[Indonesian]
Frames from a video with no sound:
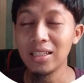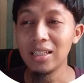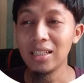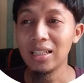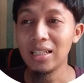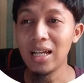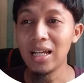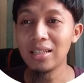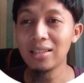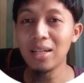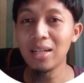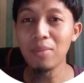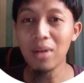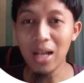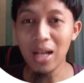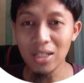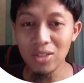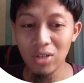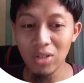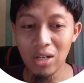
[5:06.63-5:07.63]
dan terima
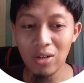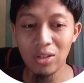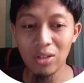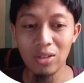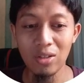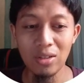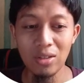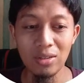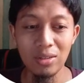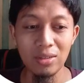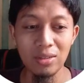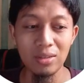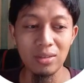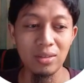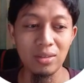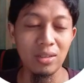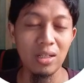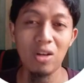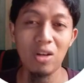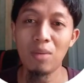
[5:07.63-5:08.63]
kasih sudah nonton
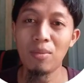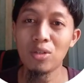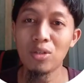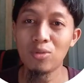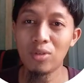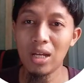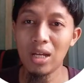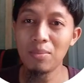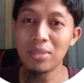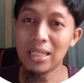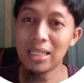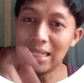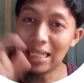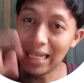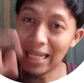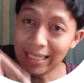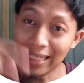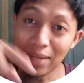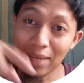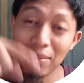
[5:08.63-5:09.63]
kalau emang suka bisa di
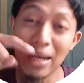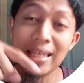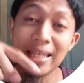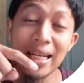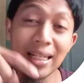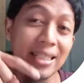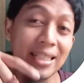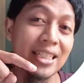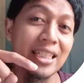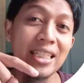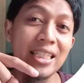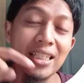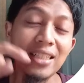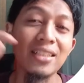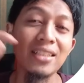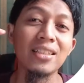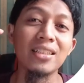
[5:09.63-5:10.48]
like yang banyak di sini